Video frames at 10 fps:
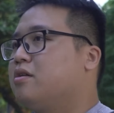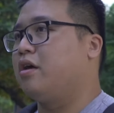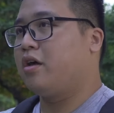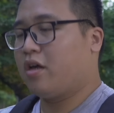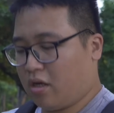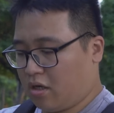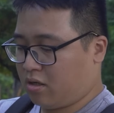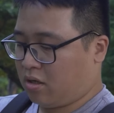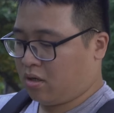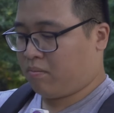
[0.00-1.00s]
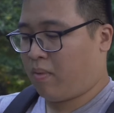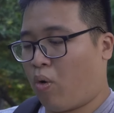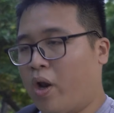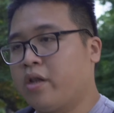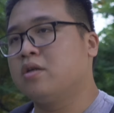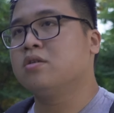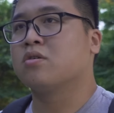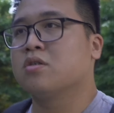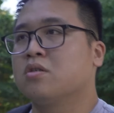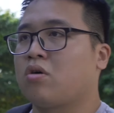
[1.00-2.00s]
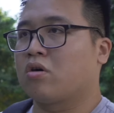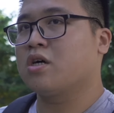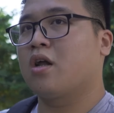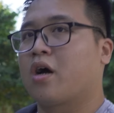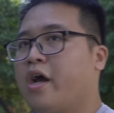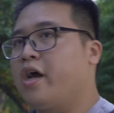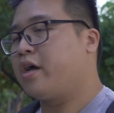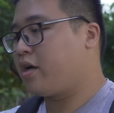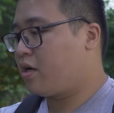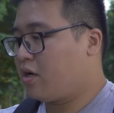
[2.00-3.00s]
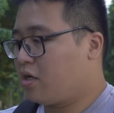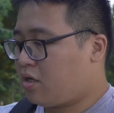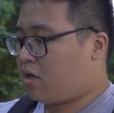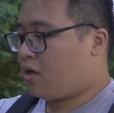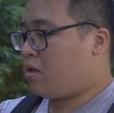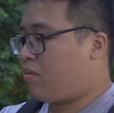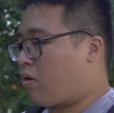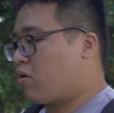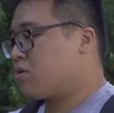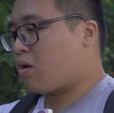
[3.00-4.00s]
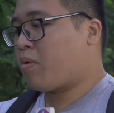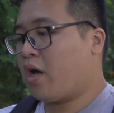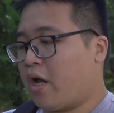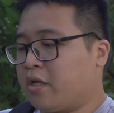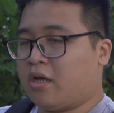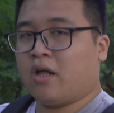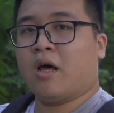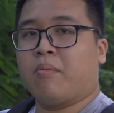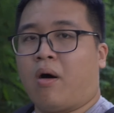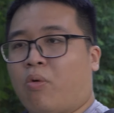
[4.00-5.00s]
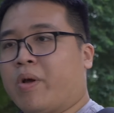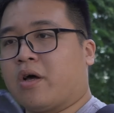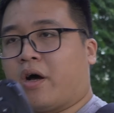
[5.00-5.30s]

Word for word: thì màu lên nó rất là ghê. Nhưng mà con sáu mươi D này thì lên màu mình